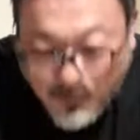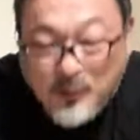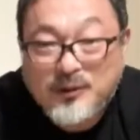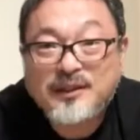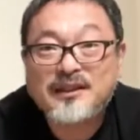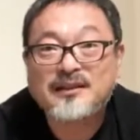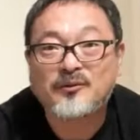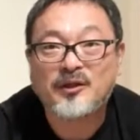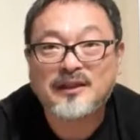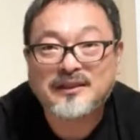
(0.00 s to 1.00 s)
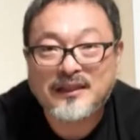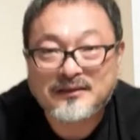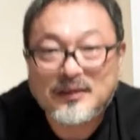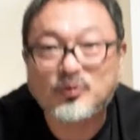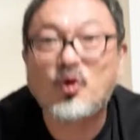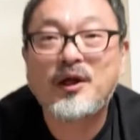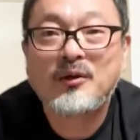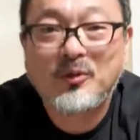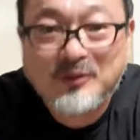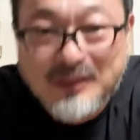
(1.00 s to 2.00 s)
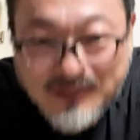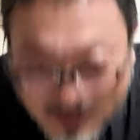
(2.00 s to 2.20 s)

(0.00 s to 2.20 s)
ぼくれてきてる親父さんですねウォーレン・オーツですけ